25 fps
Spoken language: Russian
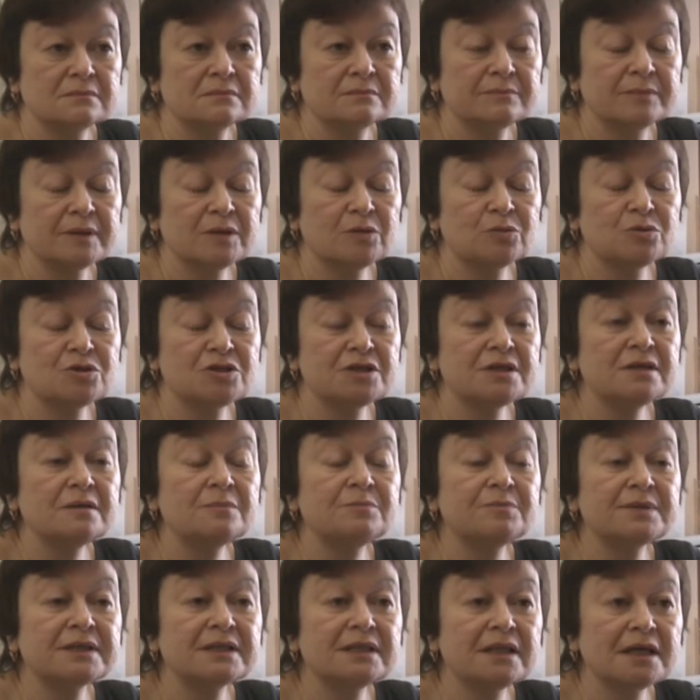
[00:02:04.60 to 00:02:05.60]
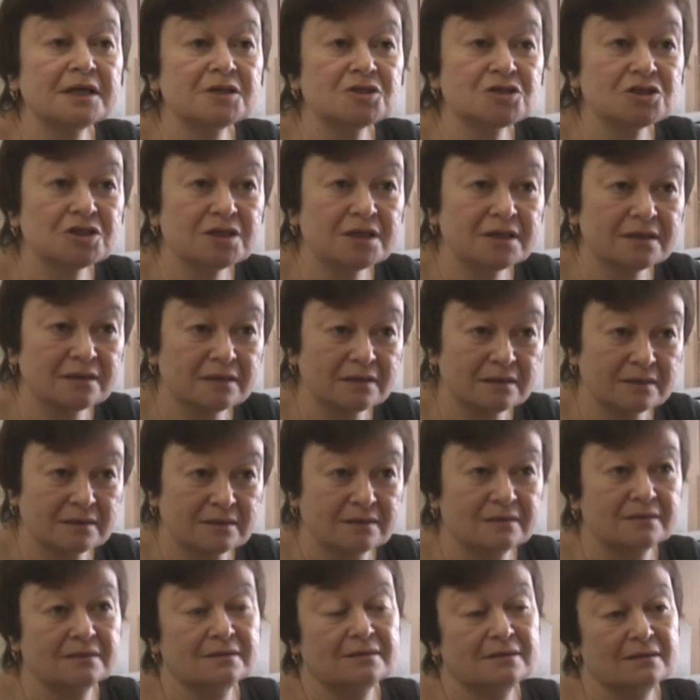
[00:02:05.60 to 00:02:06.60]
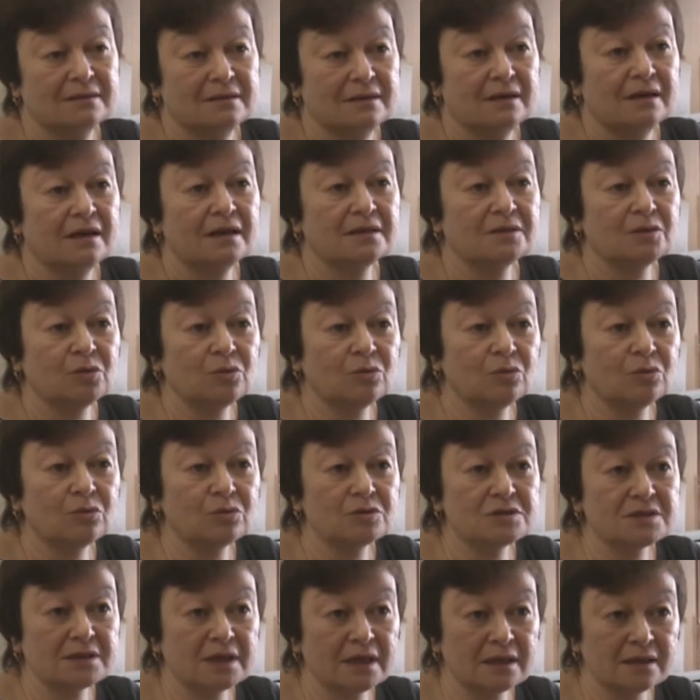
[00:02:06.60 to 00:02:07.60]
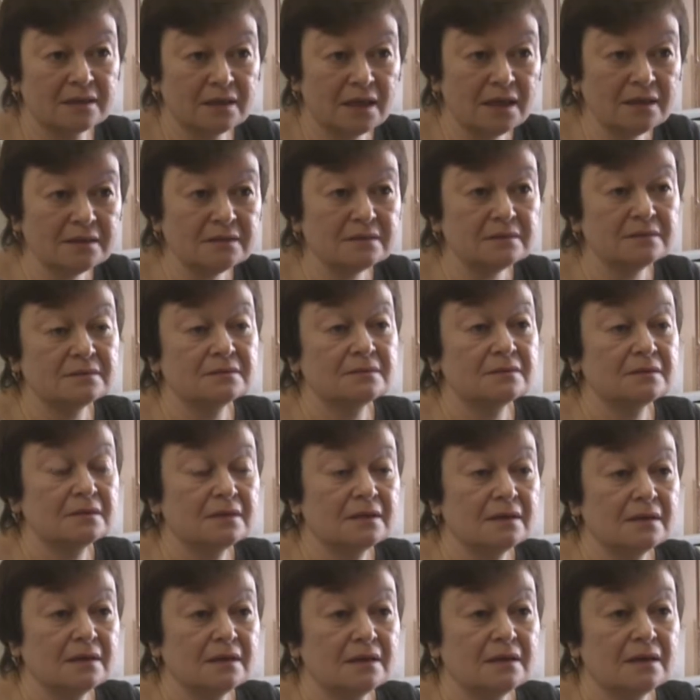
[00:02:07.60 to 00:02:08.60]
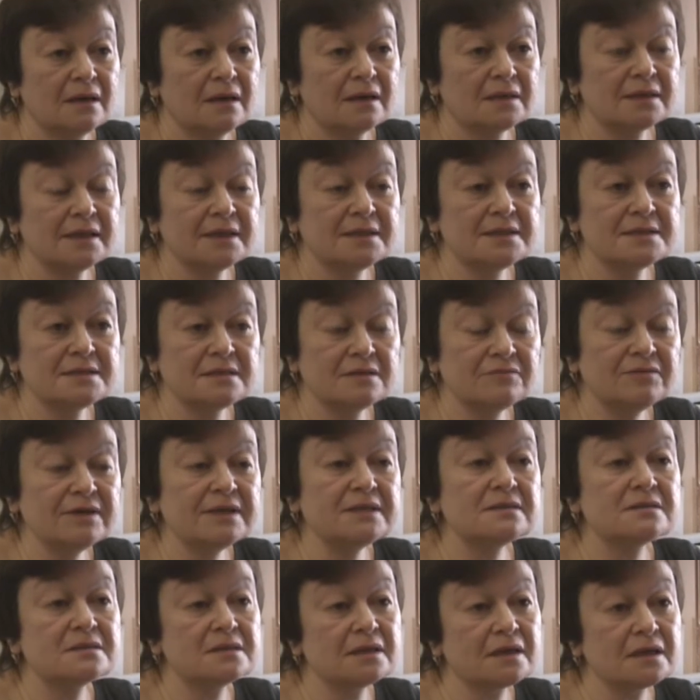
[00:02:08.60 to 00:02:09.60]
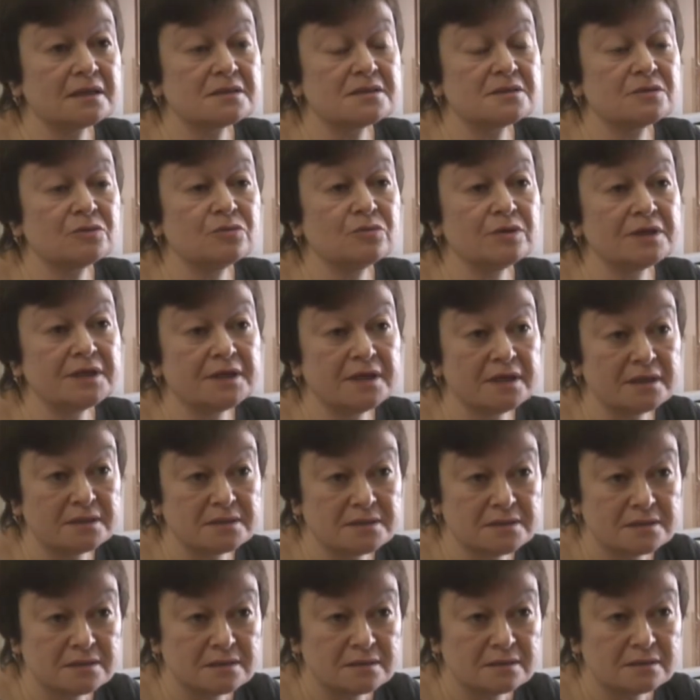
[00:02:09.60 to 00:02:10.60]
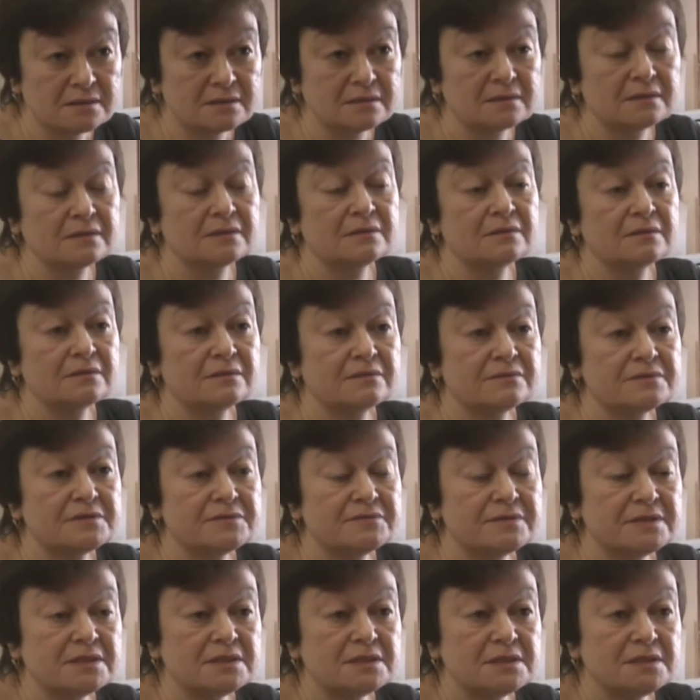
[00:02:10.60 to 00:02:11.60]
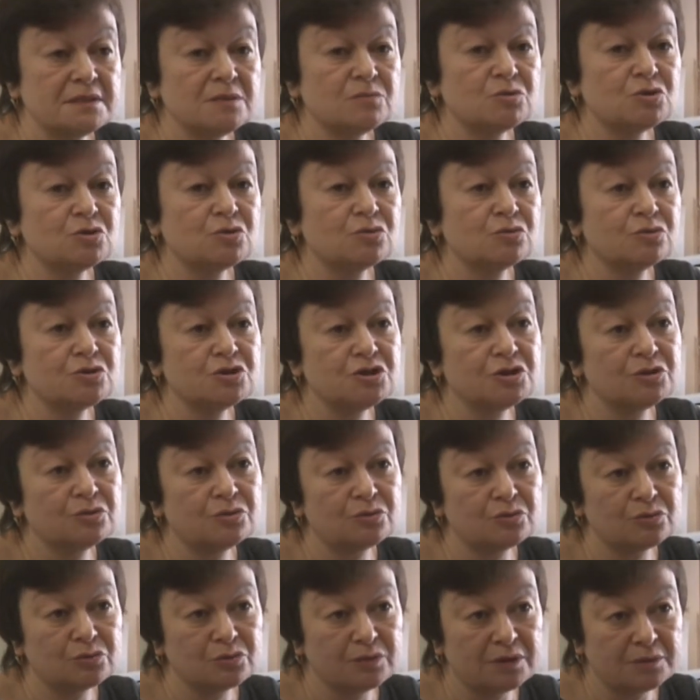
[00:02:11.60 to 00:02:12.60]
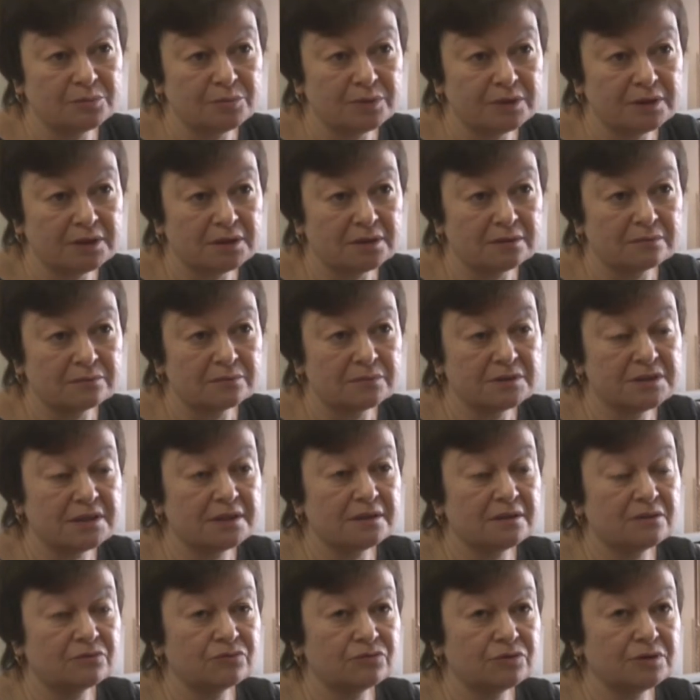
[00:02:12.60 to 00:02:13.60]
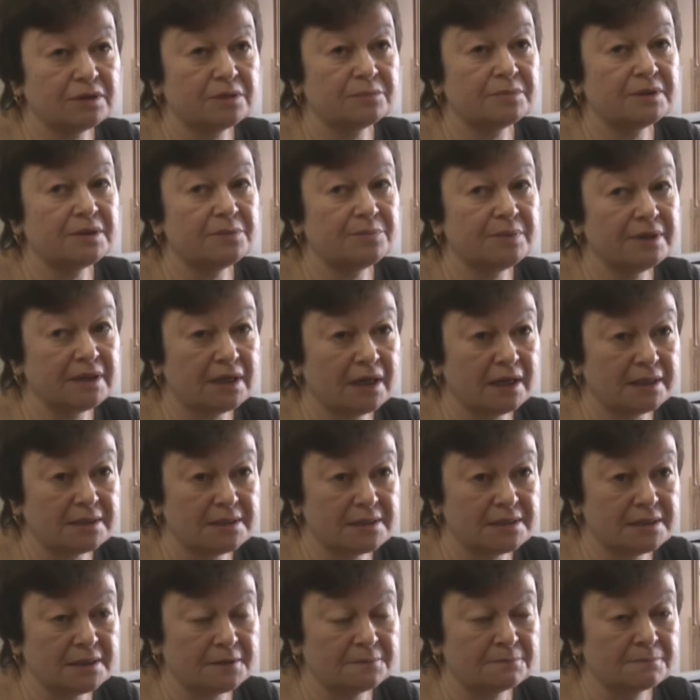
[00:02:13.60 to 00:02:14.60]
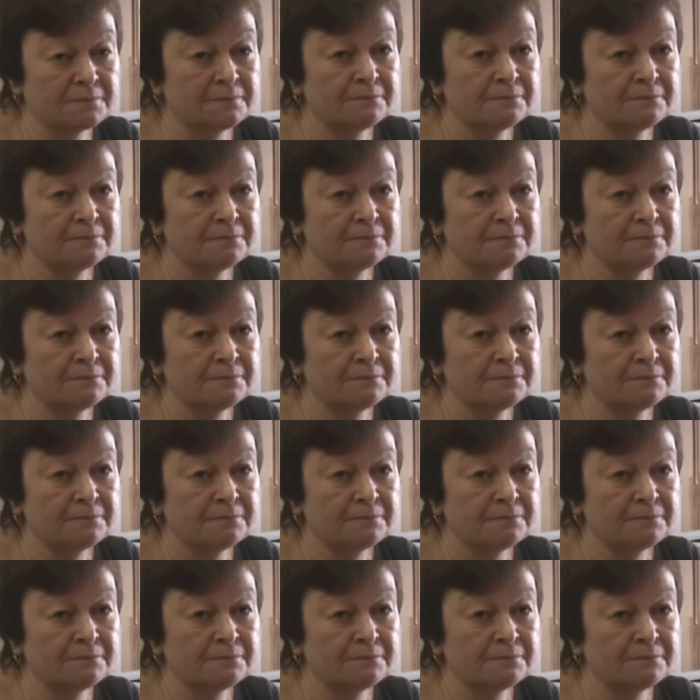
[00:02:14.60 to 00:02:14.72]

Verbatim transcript: получили предложение от ООО «Скайлайн» организовать заказной рейс в связи с тем, что очень трудно было ну, садоводам добираться.